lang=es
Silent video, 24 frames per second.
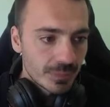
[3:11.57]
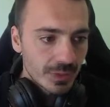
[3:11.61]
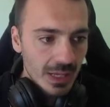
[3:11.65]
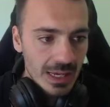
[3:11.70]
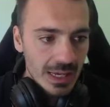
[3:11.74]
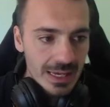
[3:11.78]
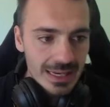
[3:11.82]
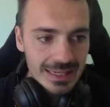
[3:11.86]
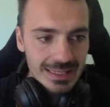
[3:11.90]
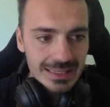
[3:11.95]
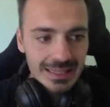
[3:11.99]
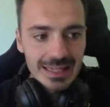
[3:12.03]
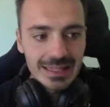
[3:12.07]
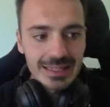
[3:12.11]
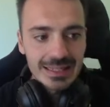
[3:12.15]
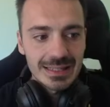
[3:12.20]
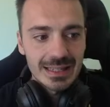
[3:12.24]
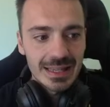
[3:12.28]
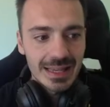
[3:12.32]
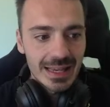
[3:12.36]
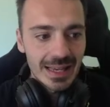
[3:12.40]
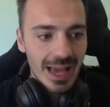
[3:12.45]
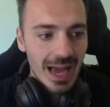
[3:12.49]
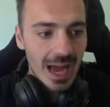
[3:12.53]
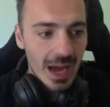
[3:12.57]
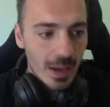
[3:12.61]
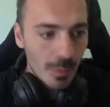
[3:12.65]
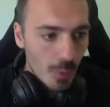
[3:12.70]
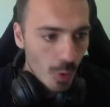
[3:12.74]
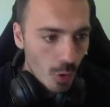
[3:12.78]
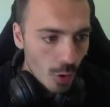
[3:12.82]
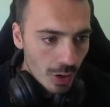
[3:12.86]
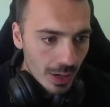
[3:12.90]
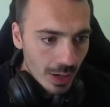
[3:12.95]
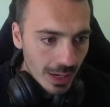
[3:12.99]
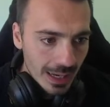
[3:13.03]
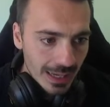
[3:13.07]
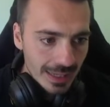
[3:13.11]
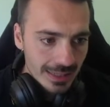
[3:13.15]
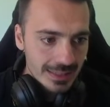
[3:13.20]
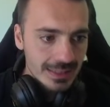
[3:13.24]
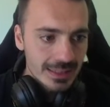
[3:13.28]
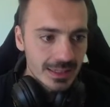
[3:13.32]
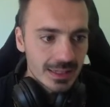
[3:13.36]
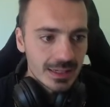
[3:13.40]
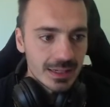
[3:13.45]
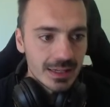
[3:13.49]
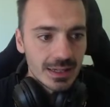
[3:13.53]
Este es de Among
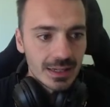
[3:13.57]
Us.